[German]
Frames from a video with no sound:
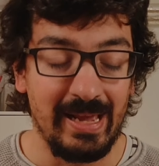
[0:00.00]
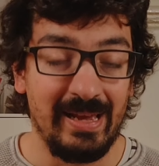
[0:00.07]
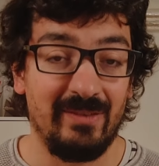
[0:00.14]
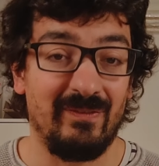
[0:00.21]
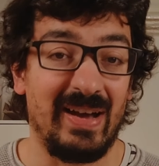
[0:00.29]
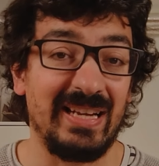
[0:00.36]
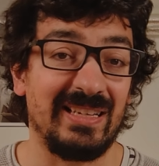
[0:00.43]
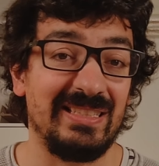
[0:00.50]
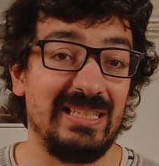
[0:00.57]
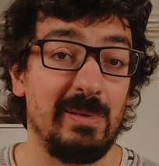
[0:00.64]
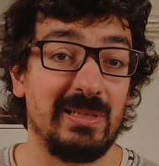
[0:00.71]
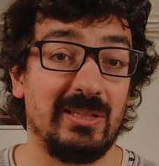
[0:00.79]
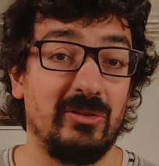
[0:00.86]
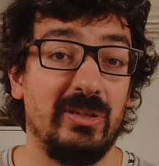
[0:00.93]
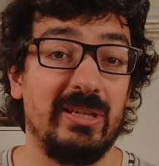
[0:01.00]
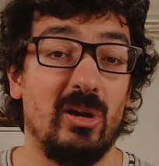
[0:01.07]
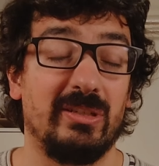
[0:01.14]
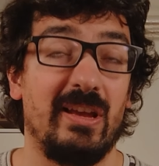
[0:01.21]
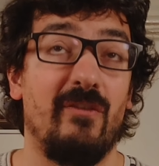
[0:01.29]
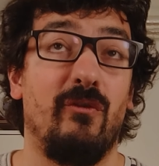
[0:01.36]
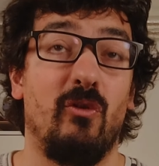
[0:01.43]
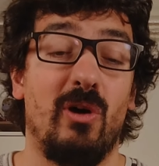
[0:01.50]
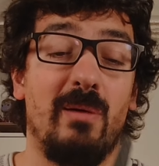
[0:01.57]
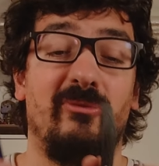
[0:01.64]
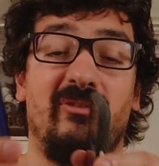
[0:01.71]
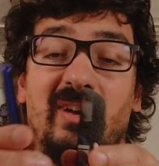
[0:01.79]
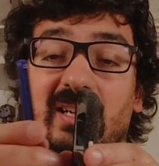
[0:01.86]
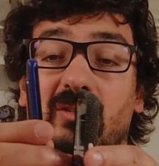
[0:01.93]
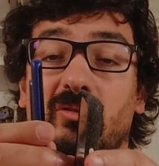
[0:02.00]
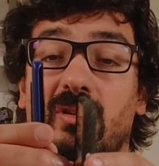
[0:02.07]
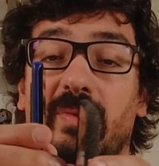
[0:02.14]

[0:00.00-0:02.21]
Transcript: Ein weiteres Thema ist natürlich auch der Formfaktor.